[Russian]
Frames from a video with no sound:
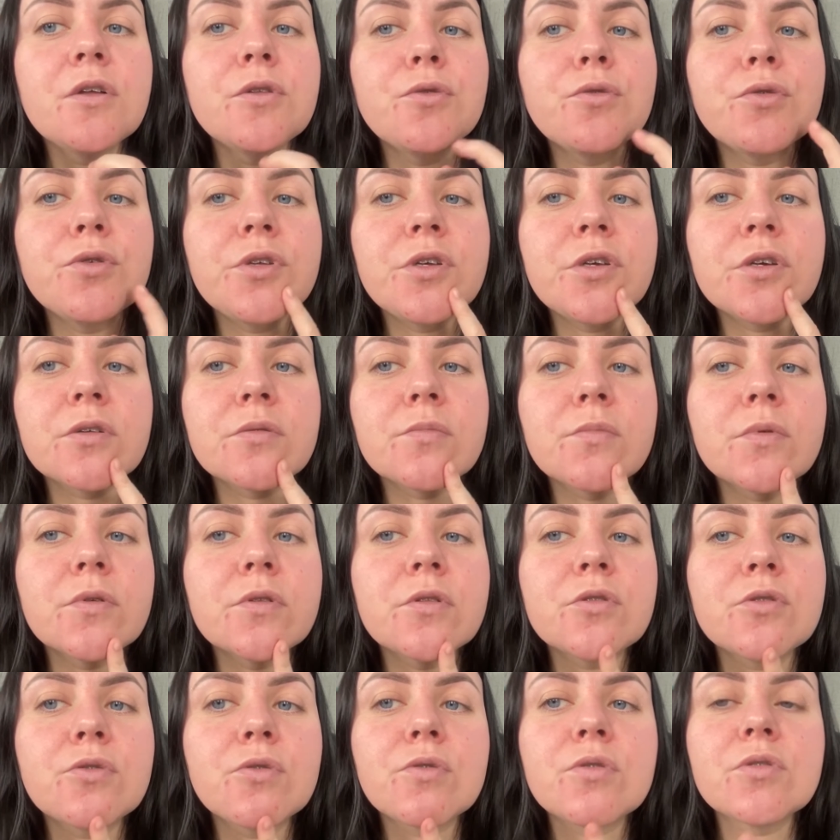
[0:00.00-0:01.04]
Но нет,
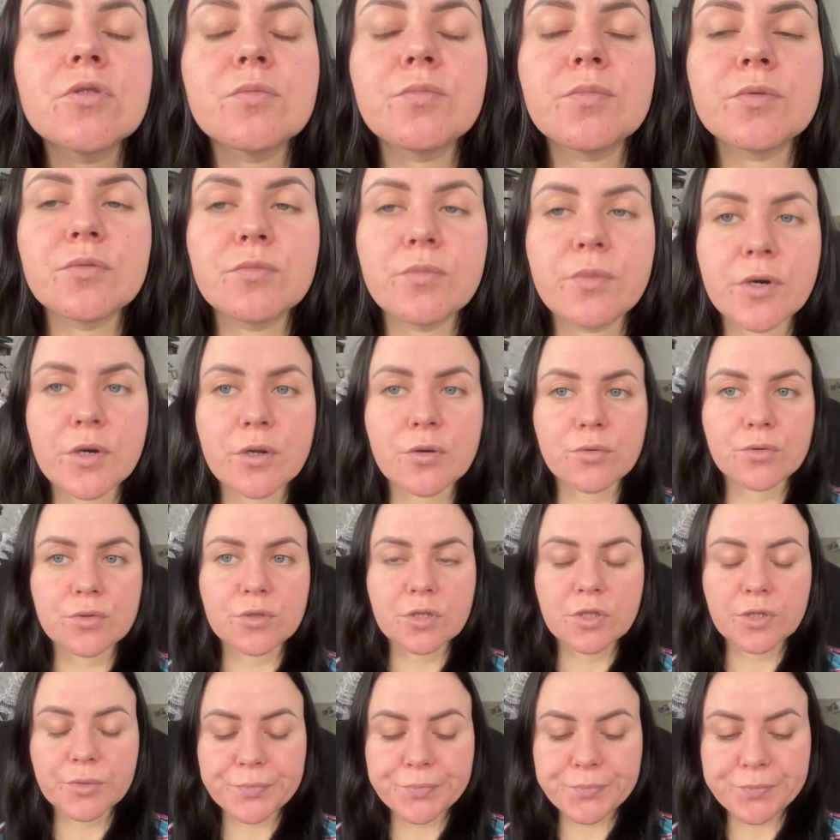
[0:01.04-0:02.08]
был только на
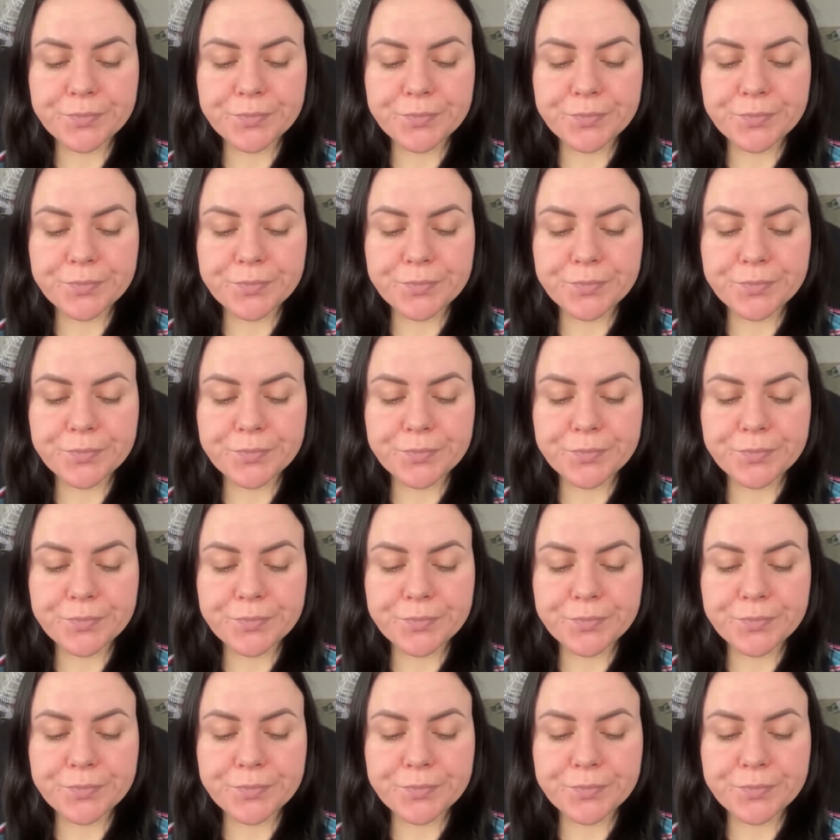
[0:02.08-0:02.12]
подбородке.